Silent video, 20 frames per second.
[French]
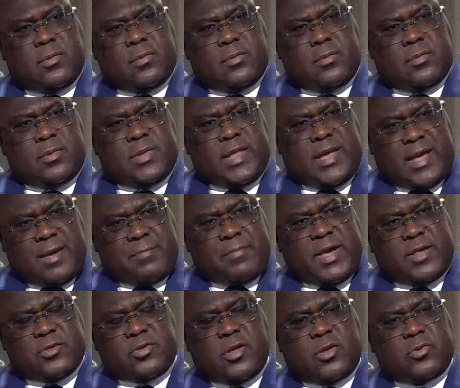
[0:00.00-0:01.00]

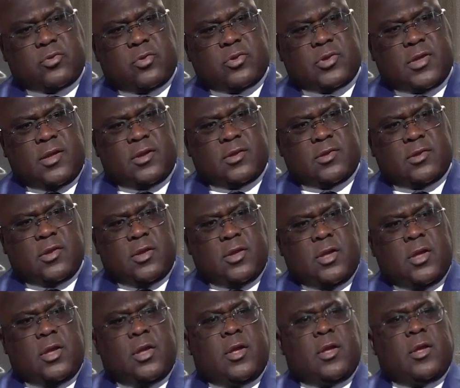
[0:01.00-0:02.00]
dérapages dans ce sens. À
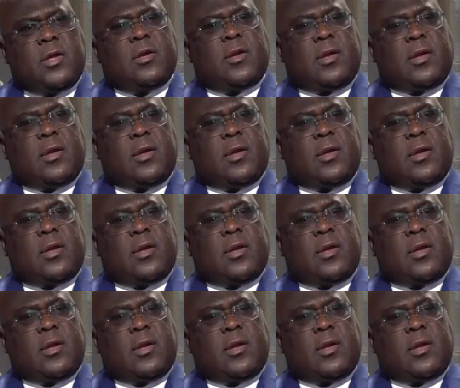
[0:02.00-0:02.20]
Kindu, par